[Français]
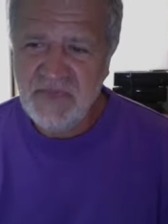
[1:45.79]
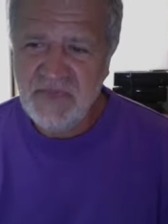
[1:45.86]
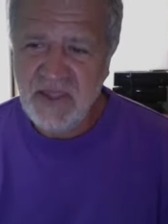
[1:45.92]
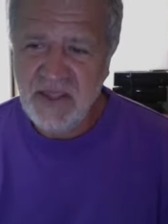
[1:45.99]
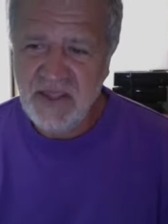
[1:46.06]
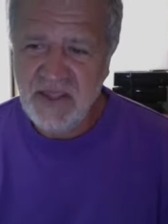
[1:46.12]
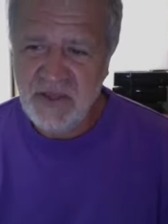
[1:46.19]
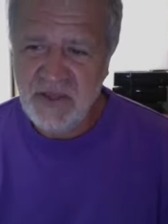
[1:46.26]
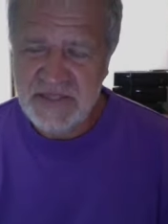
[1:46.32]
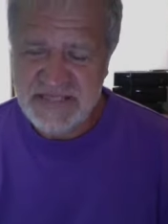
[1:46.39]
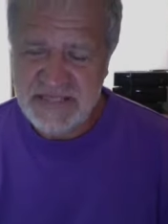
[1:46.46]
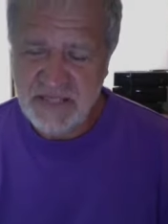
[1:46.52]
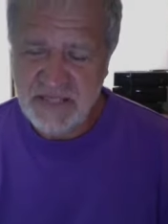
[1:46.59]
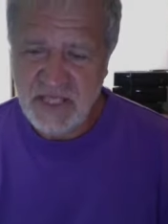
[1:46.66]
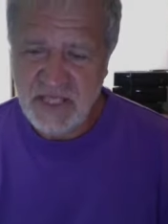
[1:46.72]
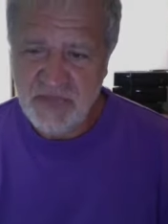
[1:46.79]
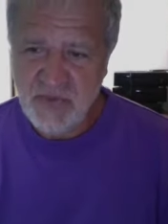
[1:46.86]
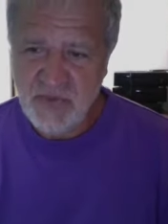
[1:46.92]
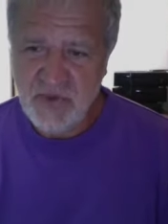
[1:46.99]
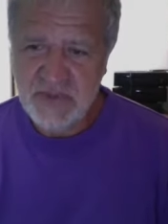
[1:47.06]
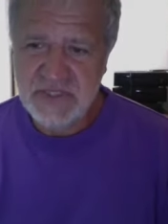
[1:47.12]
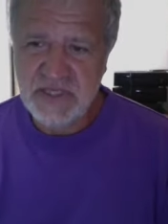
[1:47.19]
euh, certainement,
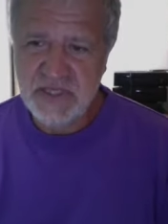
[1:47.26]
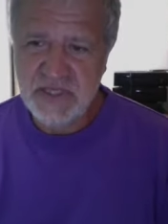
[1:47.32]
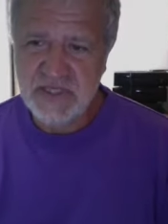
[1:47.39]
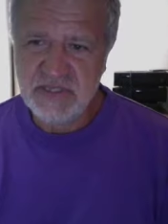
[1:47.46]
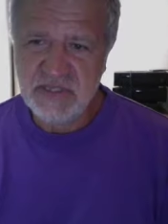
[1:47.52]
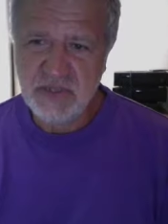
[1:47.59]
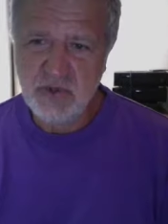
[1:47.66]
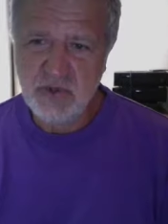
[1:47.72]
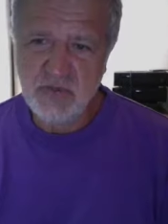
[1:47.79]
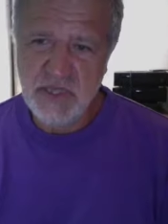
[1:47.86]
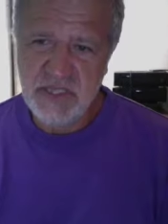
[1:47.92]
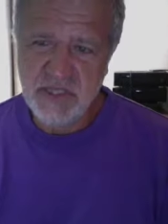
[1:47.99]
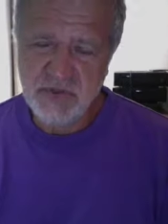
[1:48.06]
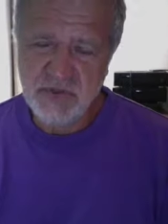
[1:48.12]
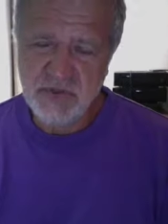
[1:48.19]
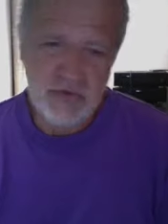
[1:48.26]
c'est une manière de